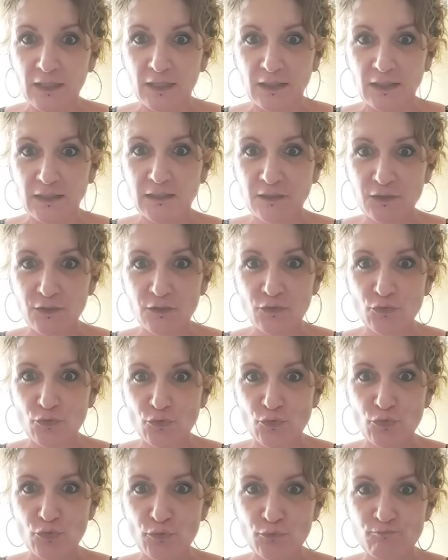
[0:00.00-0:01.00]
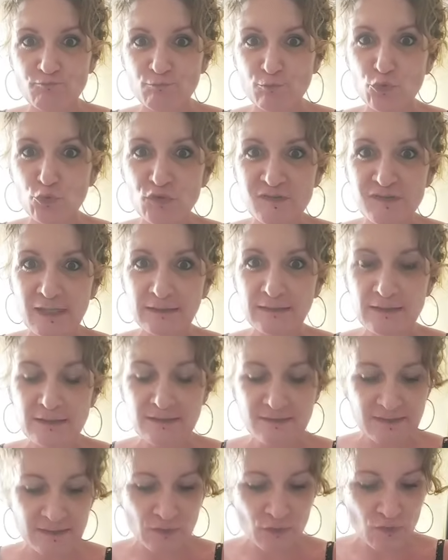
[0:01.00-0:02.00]
Euh, pour certains
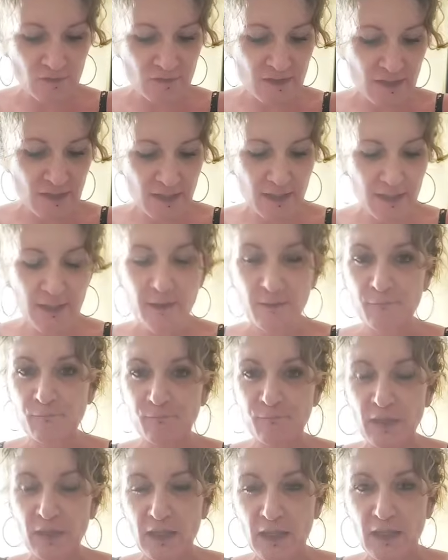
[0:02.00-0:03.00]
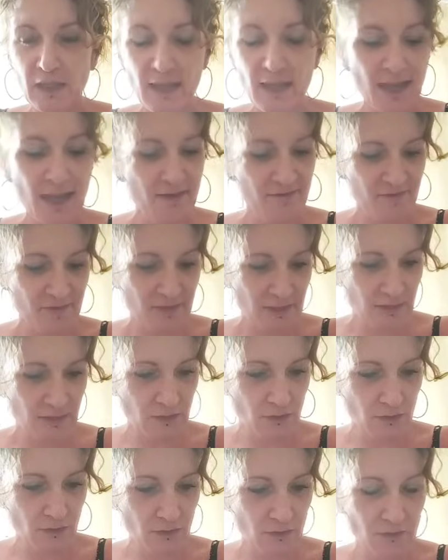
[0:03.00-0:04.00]
signes de terre, avec
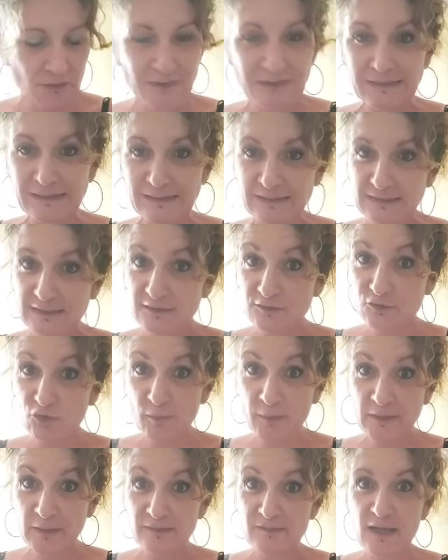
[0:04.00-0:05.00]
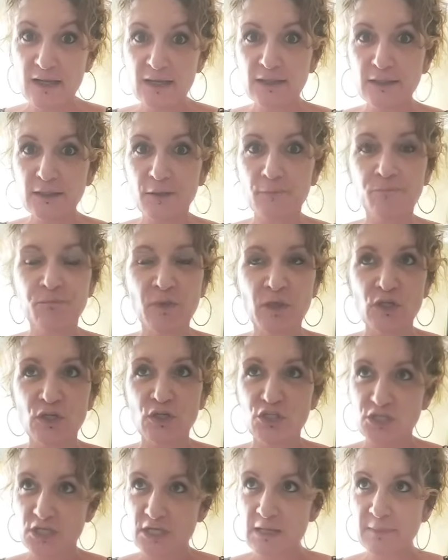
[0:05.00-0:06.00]
6 euh, de pentacle,
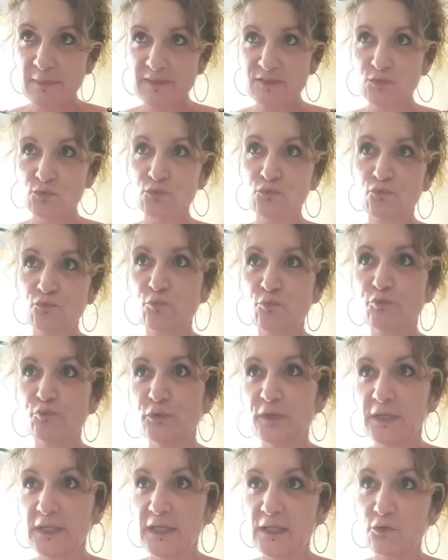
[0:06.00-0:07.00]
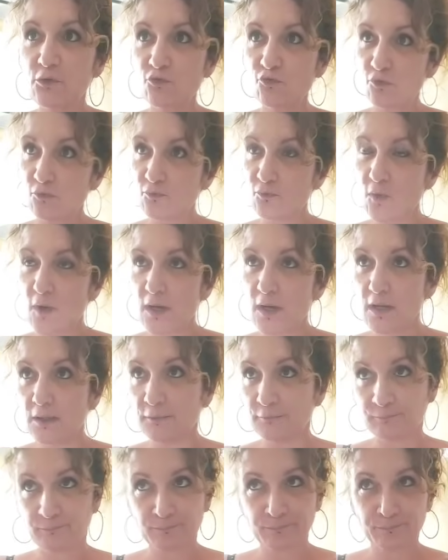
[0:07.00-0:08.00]
j'ai l'impression que vous pourriez
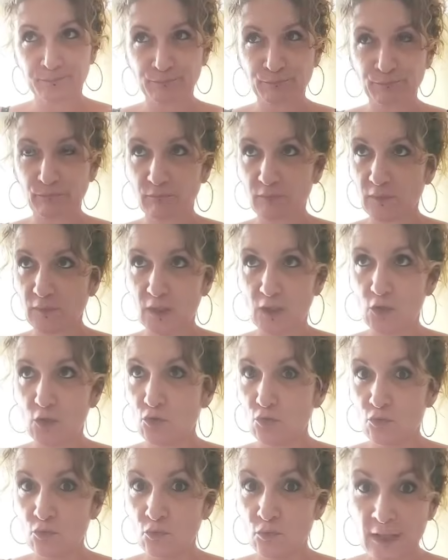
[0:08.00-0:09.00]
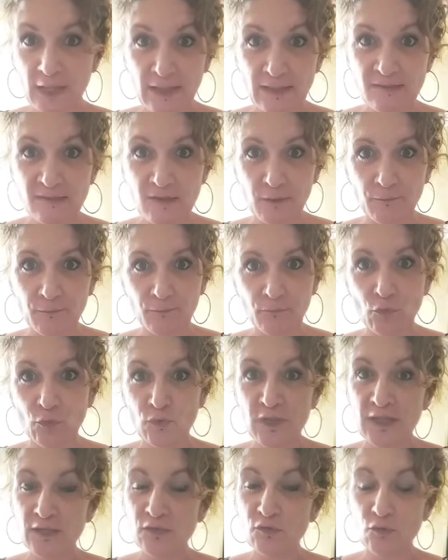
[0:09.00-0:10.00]
recevoir une aide,
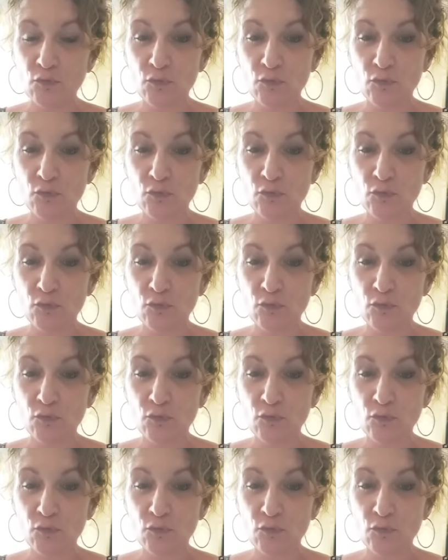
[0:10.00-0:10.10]
une aide